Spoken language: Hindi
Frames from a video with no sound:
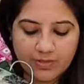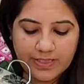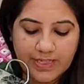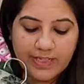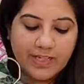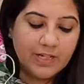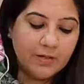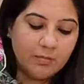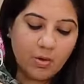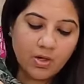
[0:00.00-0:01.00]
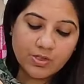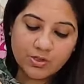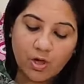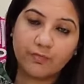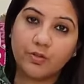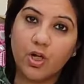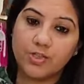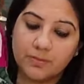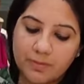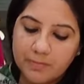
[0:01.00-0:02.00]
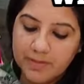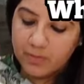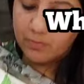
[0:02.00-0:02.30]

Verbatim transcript: ओनली बहुत सॉफ्ट कॉटन में बना